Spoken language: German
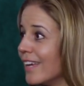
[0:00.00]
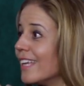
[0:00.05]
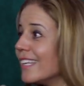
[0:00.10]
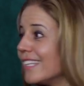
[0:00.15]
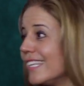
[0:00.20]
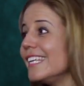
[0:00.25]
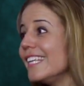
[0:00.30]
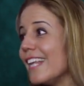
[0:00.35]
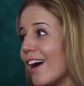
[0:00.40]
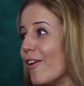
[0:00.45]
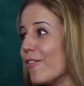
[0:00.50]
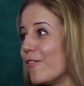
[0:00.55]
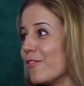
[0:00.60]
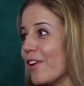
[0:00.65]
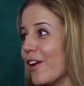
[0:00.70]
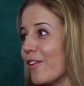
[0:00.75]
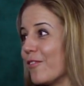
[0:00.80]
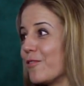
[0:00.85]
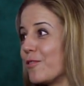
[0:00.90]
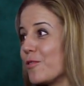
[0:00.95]
Die laufen
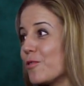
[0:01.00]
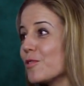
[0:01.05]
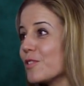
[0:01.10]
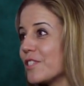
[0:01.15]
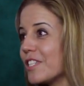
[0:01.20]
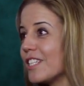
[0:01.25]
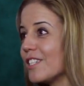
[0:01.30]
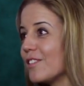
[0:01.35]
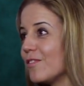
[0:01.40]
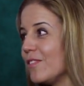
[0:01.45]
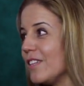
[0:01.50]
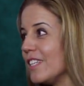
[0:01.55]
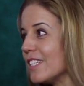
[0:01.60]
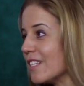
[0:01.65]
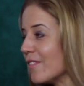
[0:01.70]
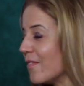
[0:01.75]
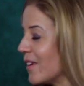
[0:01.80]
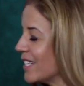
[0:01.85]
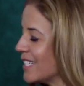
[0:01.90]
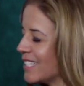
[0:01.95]
auf Lucys Wiese,
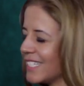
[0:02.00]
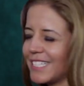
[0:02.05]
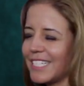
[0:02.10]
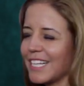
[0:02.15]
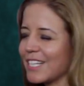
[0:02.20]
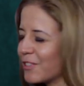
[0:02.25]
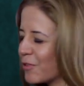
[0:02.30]
weil sie sich das